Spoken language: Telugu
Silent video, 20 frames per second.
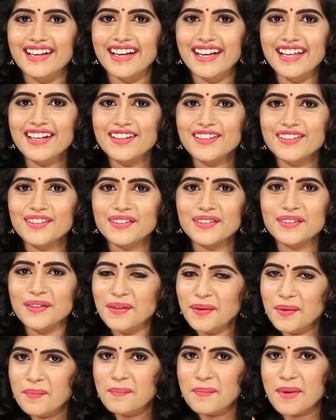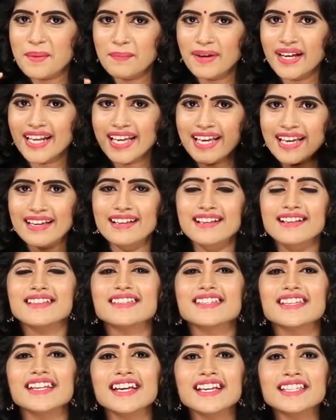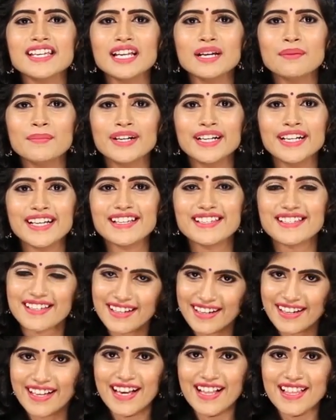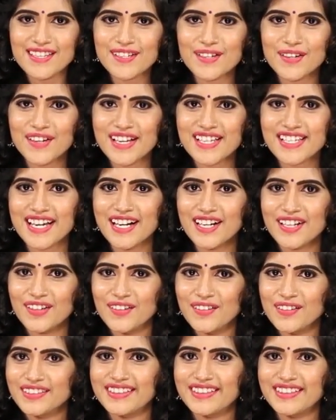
హలో మిమ్మల్ని సినీ సెలబ్రిటీస్ రియల్ స్టోరీస్ ఏంటో